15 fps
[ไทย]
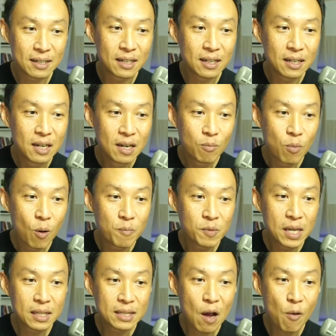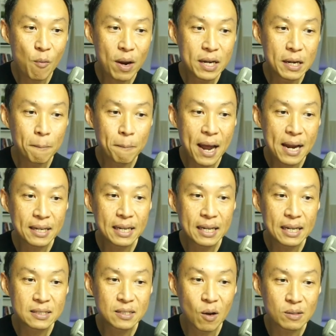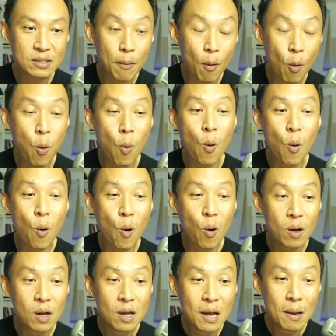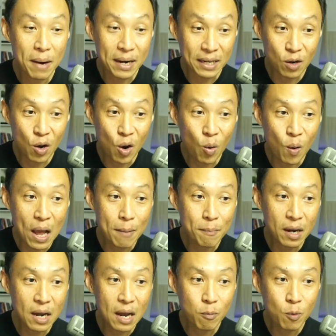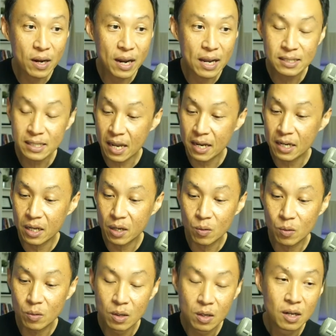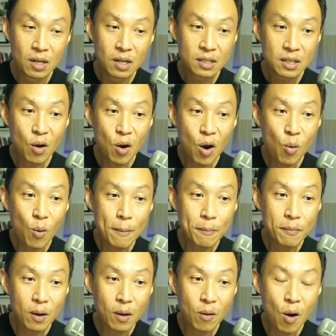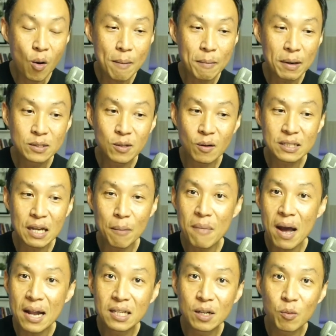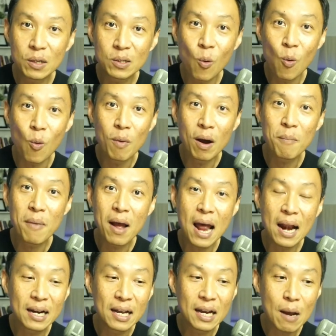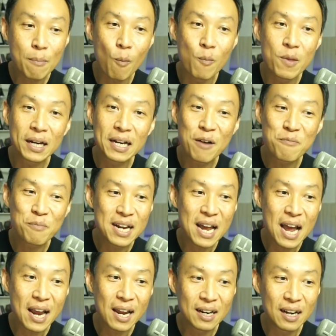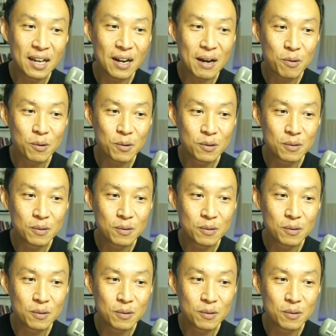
ยังเลยผมยิงตั้งไว้ 1,000 คลิกแล้ว 2-3 โอ้โหหมายถึงข้อความป่ะครับคุณ SA New ถ้าข้อความแล้ว 2-3 บาทถือว่าถูกมากๆเลยนะครับผมยังทำไม่ได้ก็เลยครับ